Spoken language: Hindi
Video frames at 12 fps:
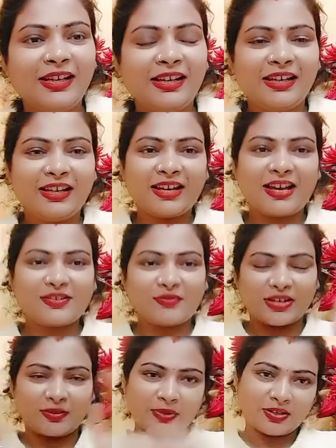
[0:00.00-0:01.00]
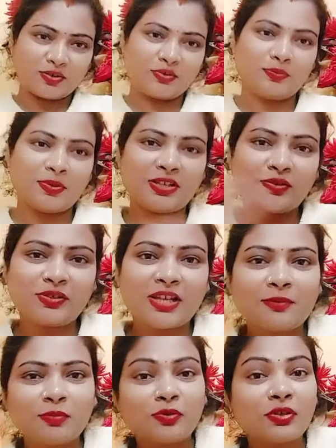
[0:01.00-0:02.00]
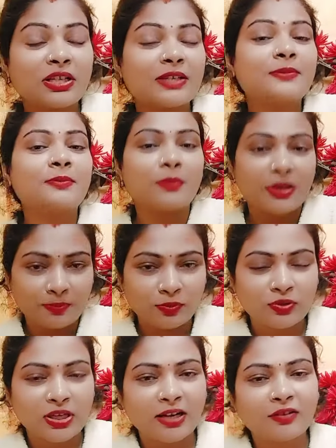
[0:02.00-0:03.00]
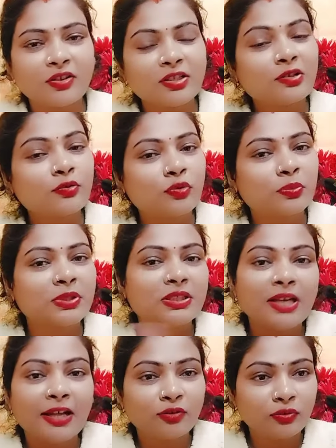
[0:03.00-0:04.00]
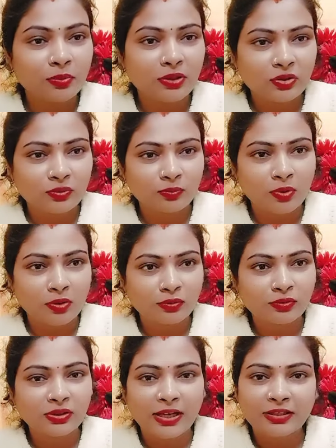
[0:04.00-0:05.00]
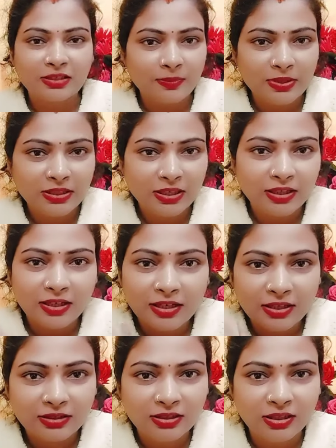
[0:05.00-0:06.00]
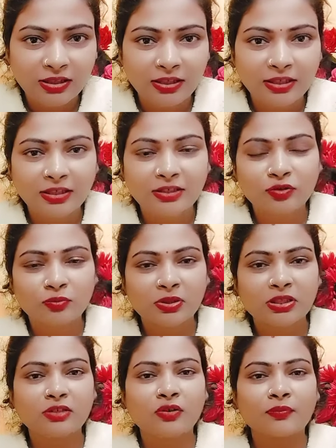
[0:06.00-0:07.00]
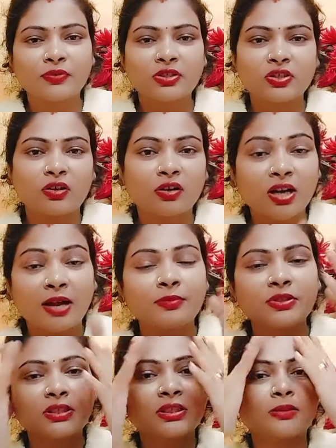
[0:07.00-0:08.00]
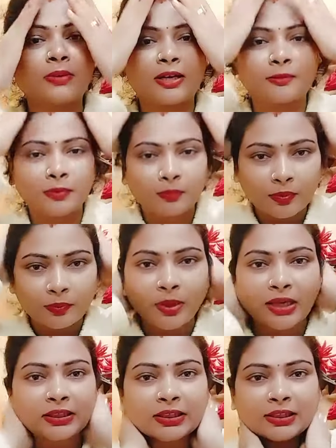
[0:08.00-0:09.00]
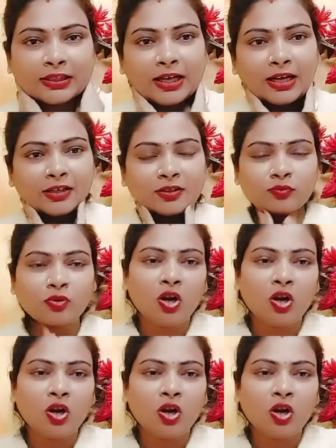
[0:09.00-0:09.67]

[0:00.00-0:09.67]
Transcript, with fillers: है गाइस वेलकम बैक टू मेरी दुनिया एंड ब्यूटी टिप्स मैं पूजा राना यूट्यूब की जादुई बहू यानी समझ गए ना निक्की सुमित सिंह ऑफिशियल और कामनी सिंह के बारे में बातें लेके आ गई हूँ